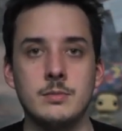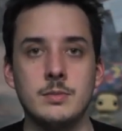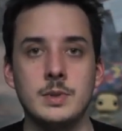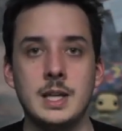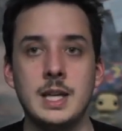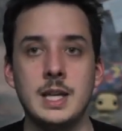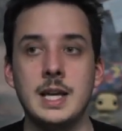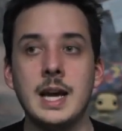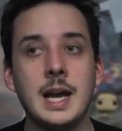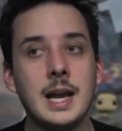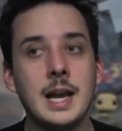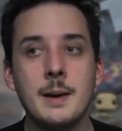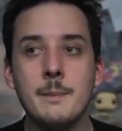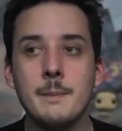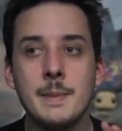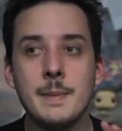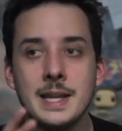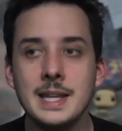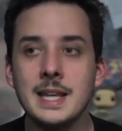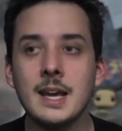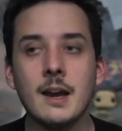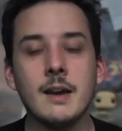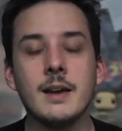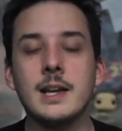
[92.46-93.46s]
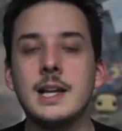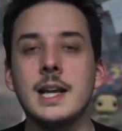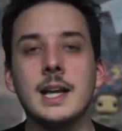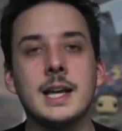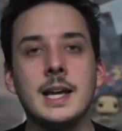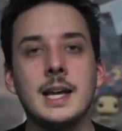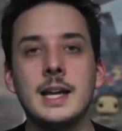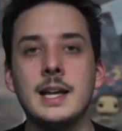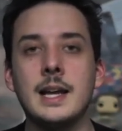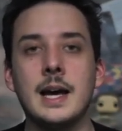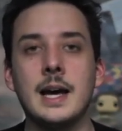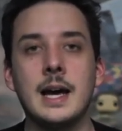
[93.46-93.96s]
et à la manière avec
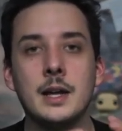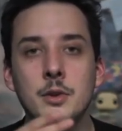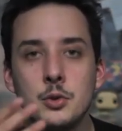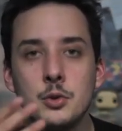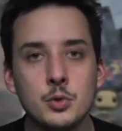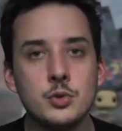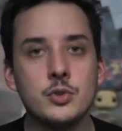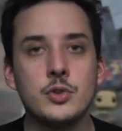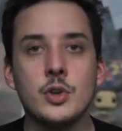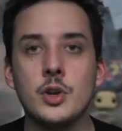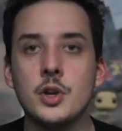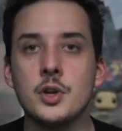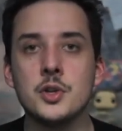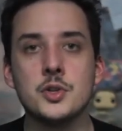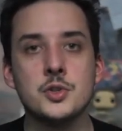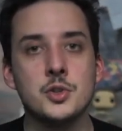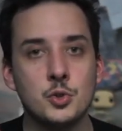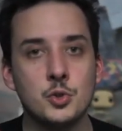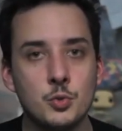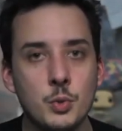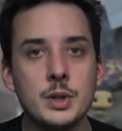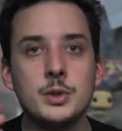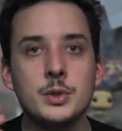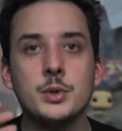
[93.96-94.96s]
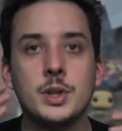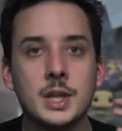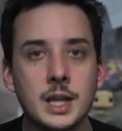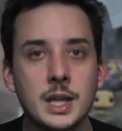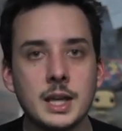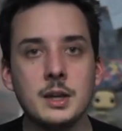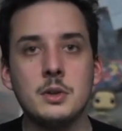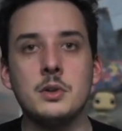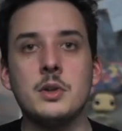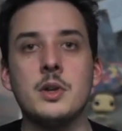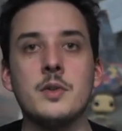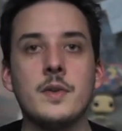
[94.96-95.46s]
laquelle un auteur se doit de
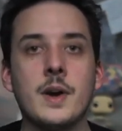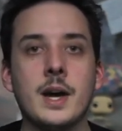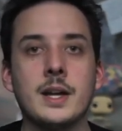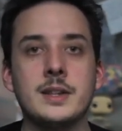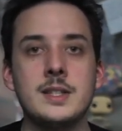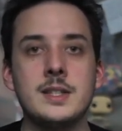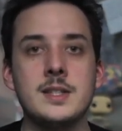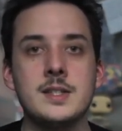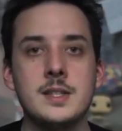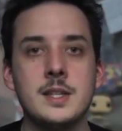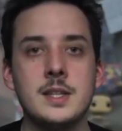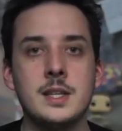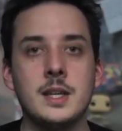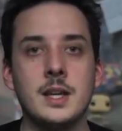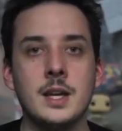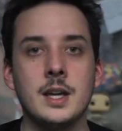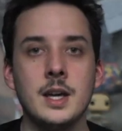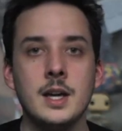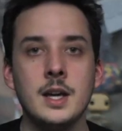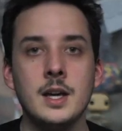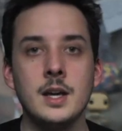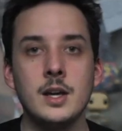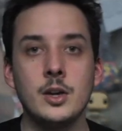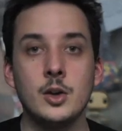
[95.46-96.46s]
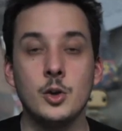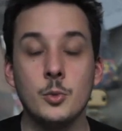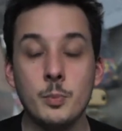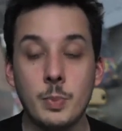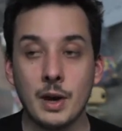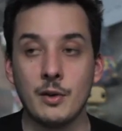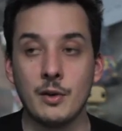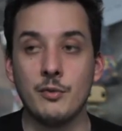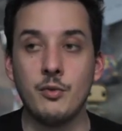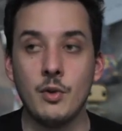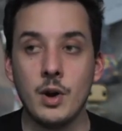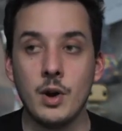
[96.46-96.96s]
créer une œuvre artistique, que
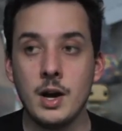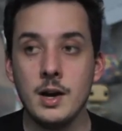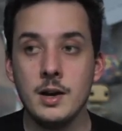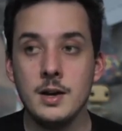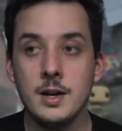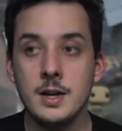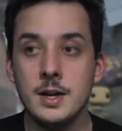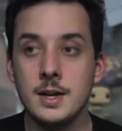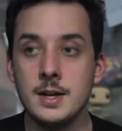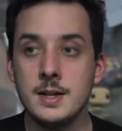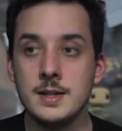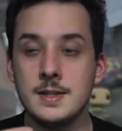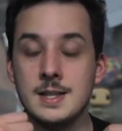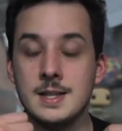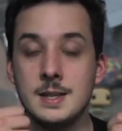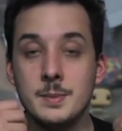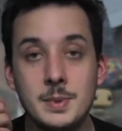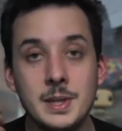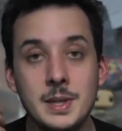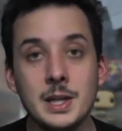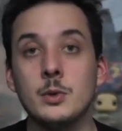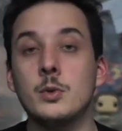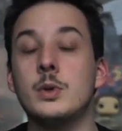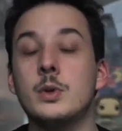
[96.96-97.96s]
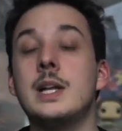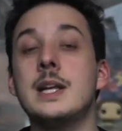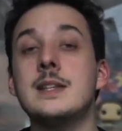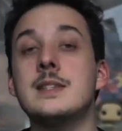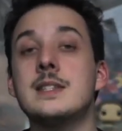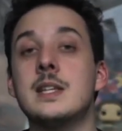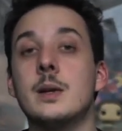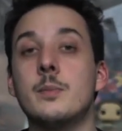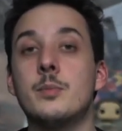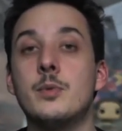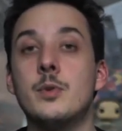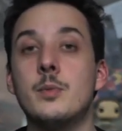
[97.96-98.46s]
parfois c'est bien au-delà de
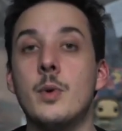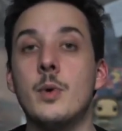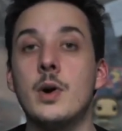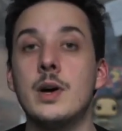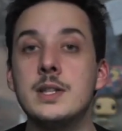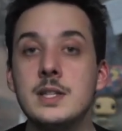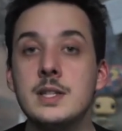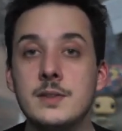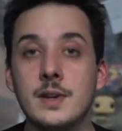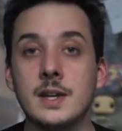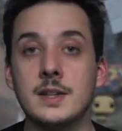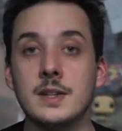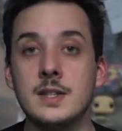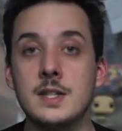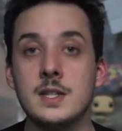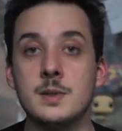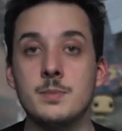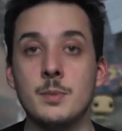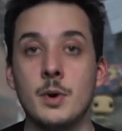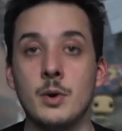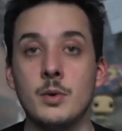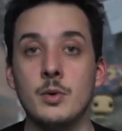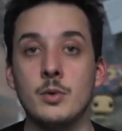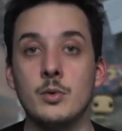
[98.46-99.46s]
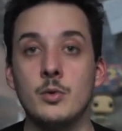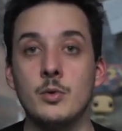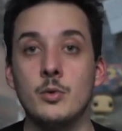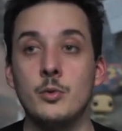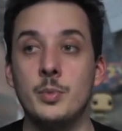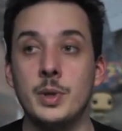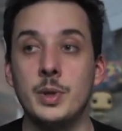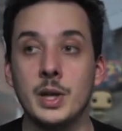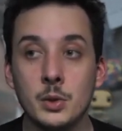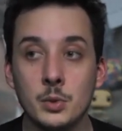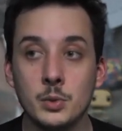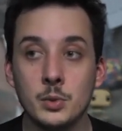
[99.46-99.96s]
simplement un divertissement, ou
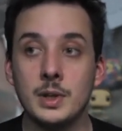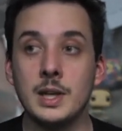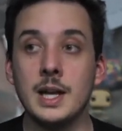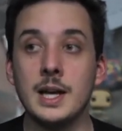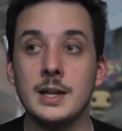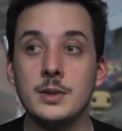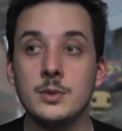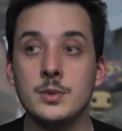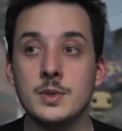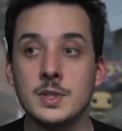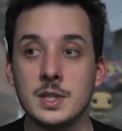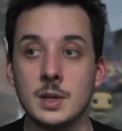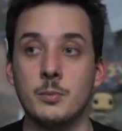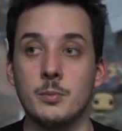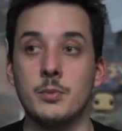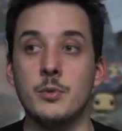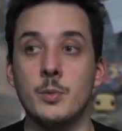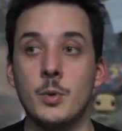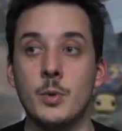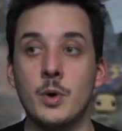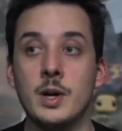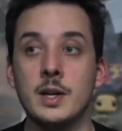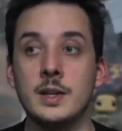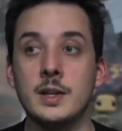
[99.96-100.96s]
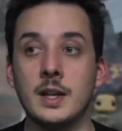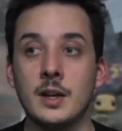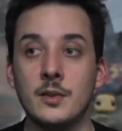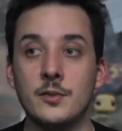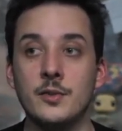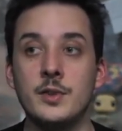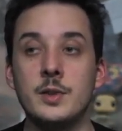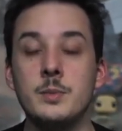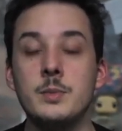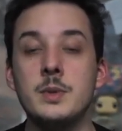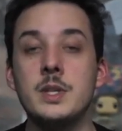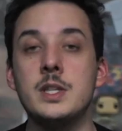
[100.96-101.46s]
bien au-delà de simplement être un
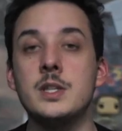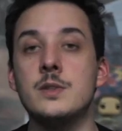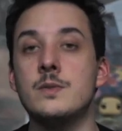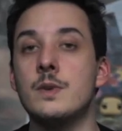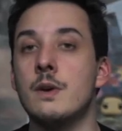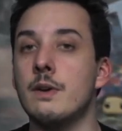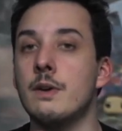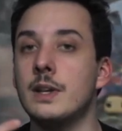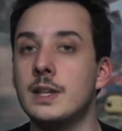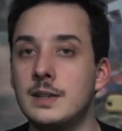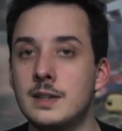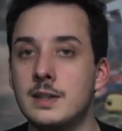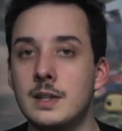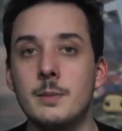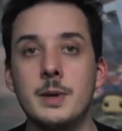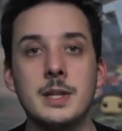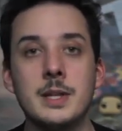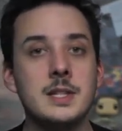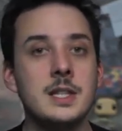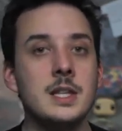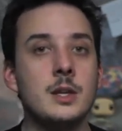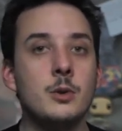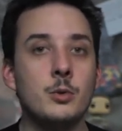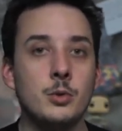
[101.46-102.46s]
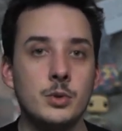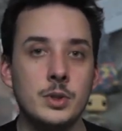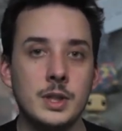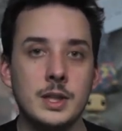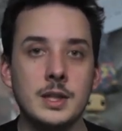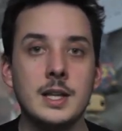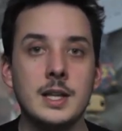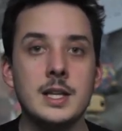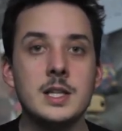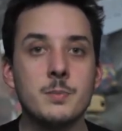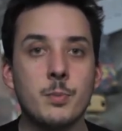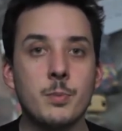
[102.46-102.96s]
film qui se veut avoir des thématiques ou une
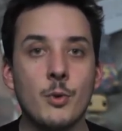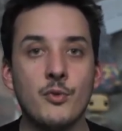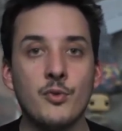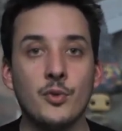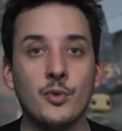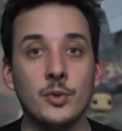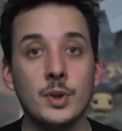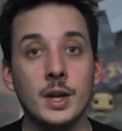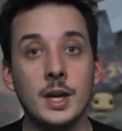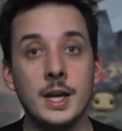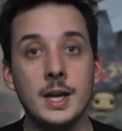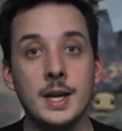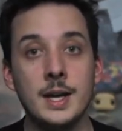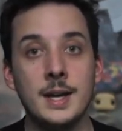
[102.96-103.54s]
analyse profonde.